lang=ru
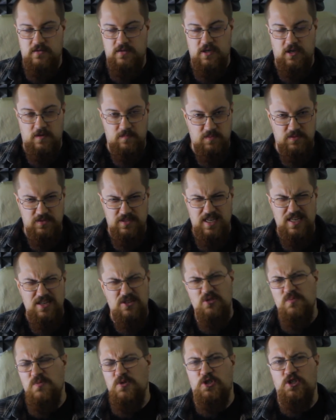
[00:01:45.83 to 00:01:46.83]
Как бы, я не
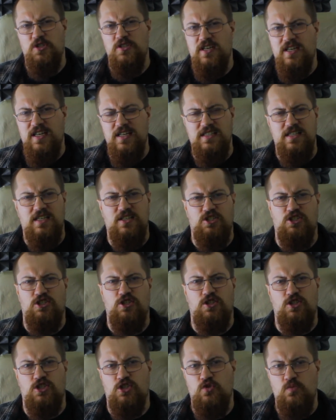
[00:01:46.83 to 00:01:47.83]
думаю, что энергетики это
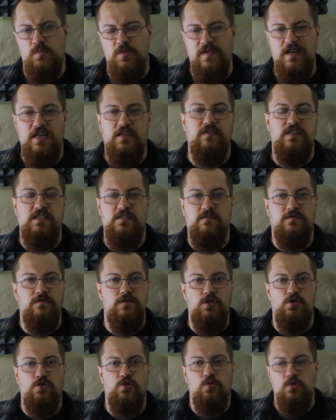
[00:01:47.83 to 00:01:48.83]
что-то, что убивает вас.
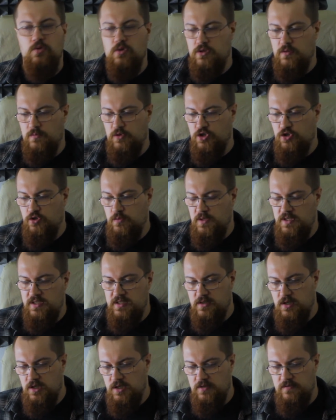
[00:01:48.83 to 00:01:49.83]
Все, что угодно может убить,
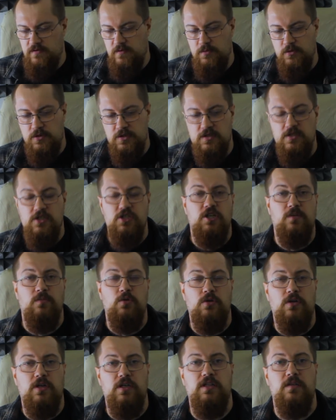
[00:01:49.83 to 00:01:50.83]
если вы будете слишком
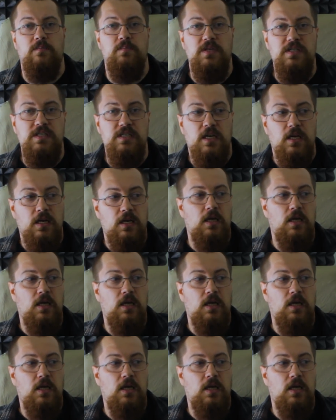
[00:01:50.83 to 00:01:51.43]
много это пить.